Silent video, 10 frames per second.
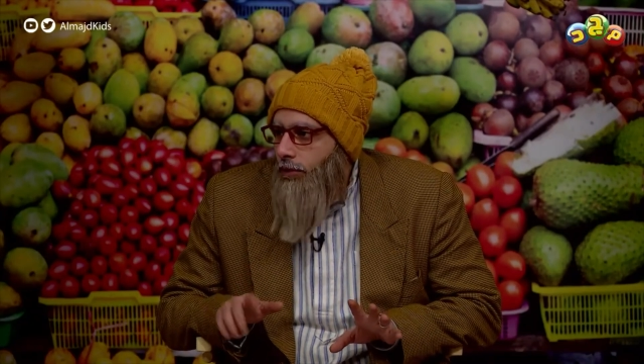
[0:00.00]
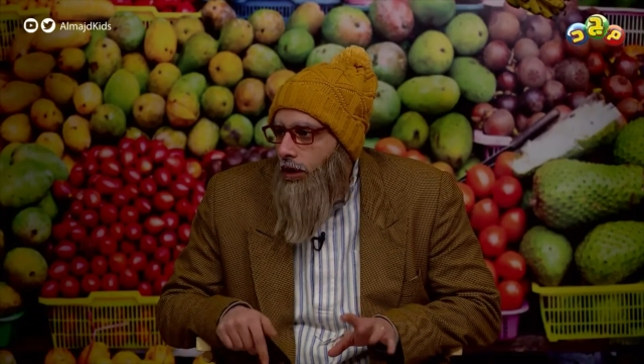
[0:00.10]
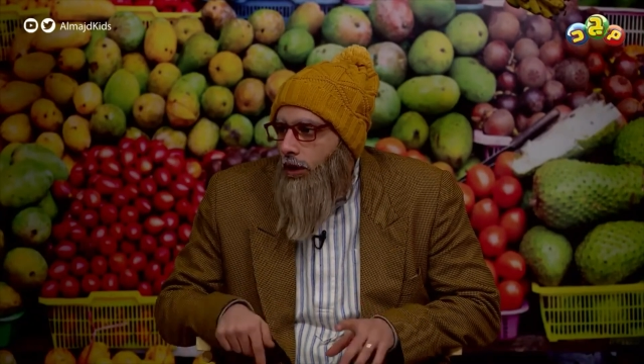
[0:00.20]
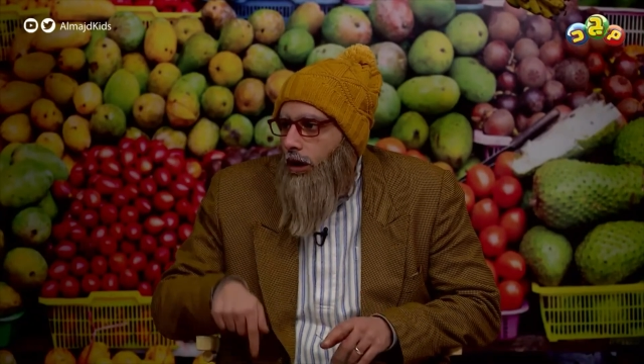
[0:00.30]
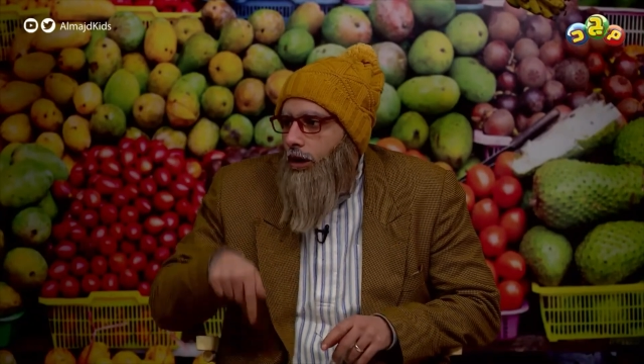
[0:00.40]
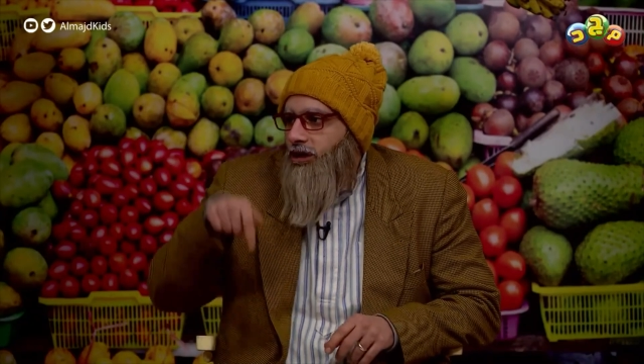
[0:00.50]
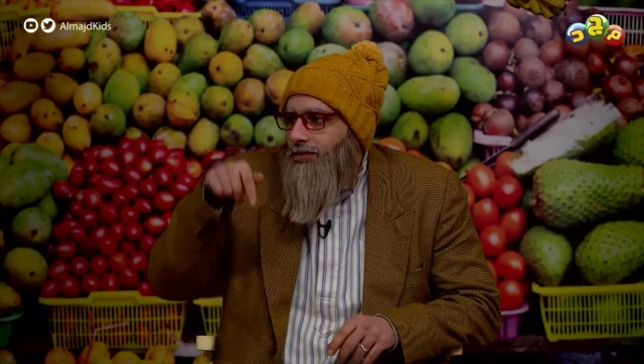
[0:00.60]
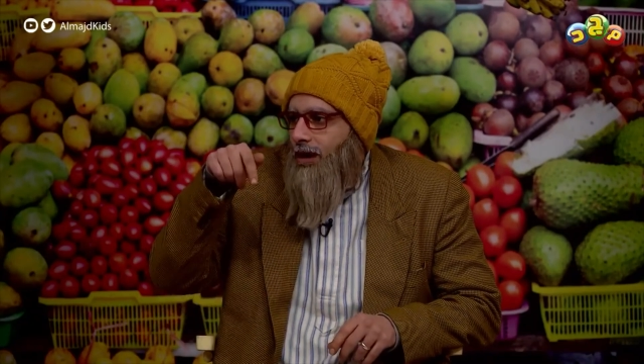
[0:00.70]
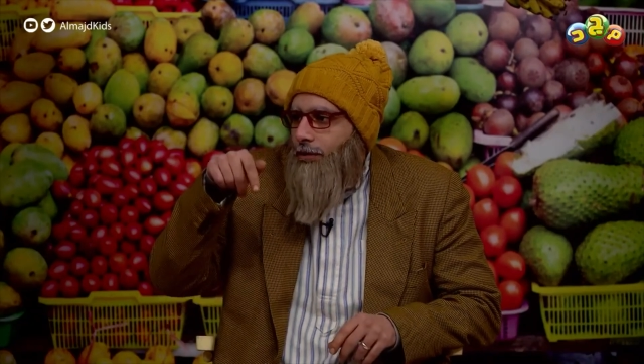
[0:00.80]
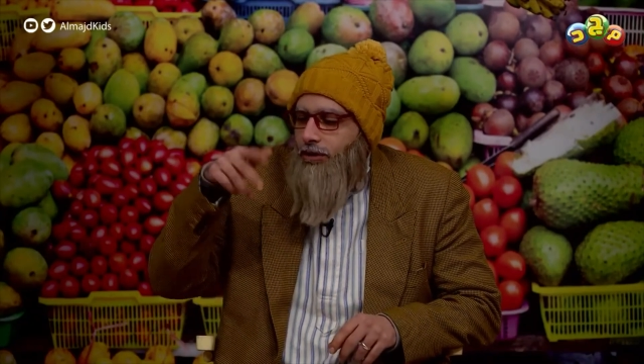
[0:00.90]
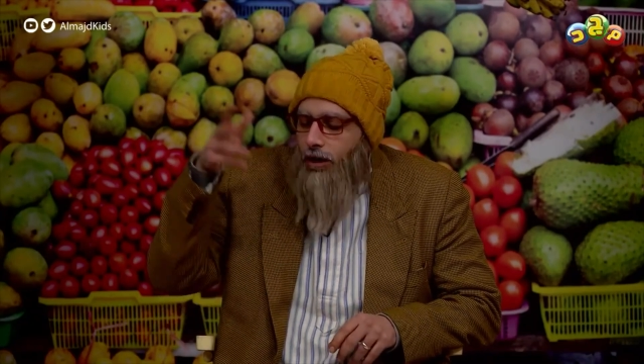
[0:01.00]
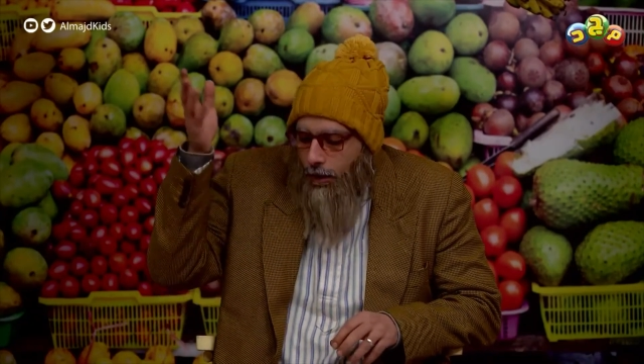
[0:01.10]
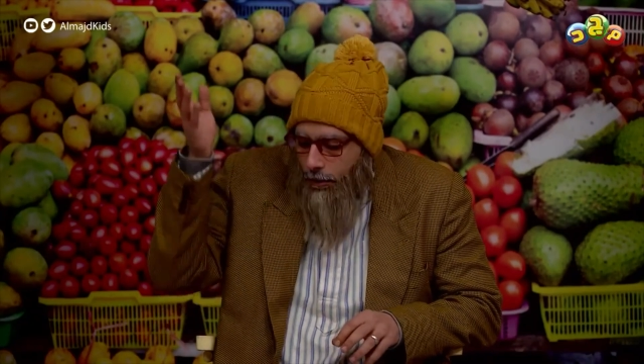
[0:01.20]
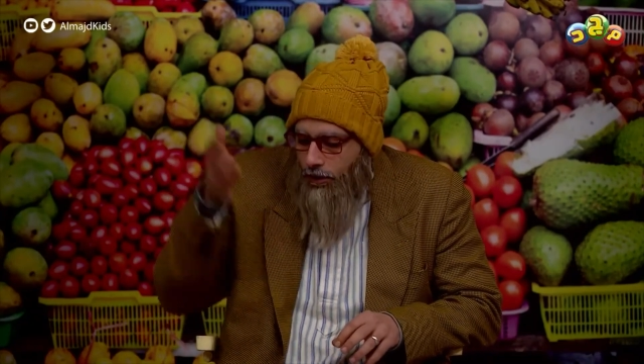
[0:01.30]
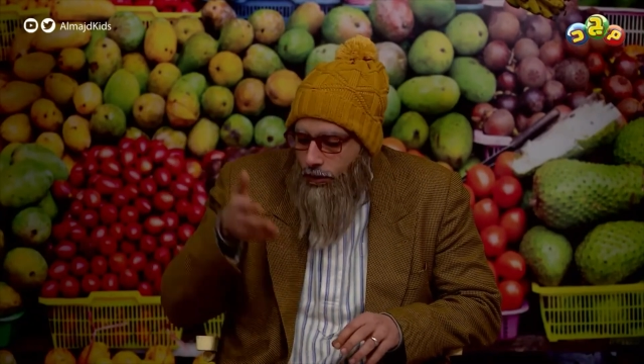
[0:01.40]
العقل دي بقى
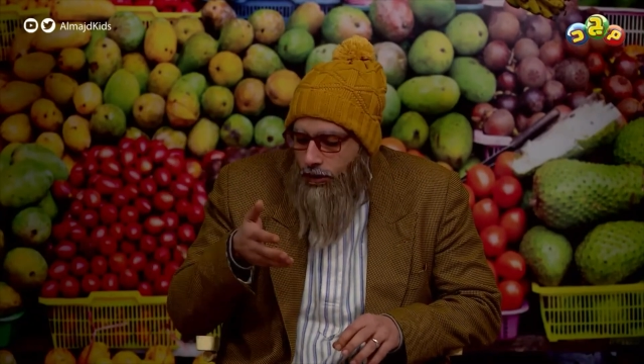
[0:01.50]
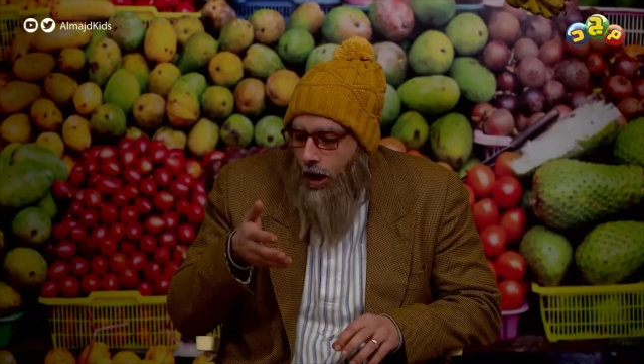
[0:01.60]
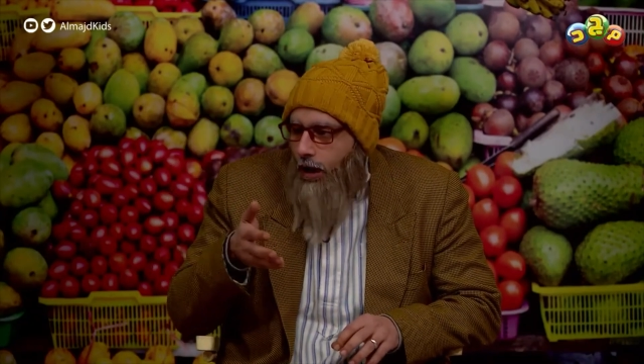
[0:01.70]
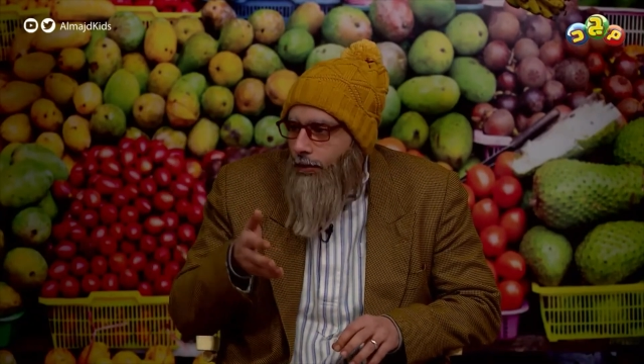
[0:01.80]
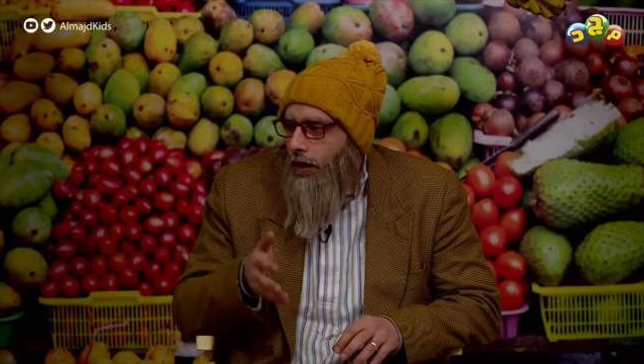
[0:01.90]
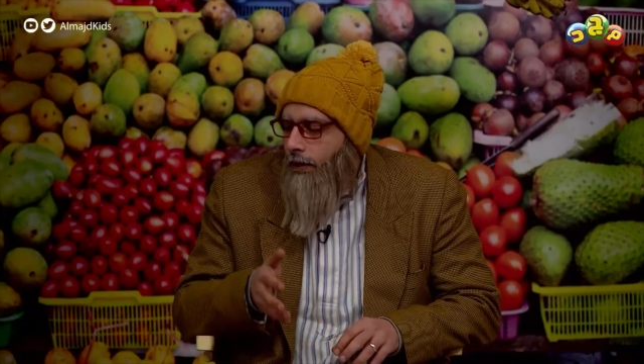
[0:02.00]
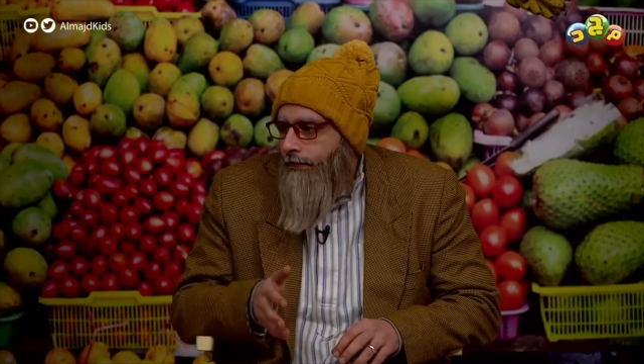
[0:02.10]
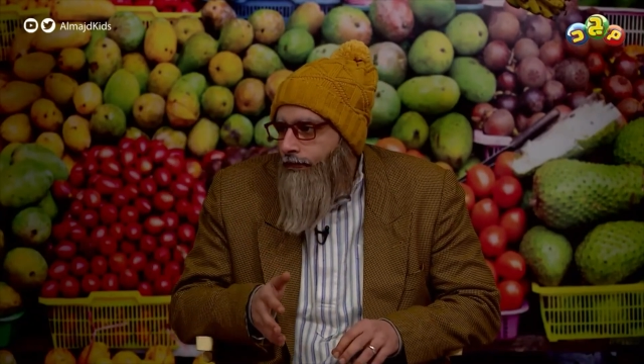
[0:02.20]
بنجيبها برده نطعمها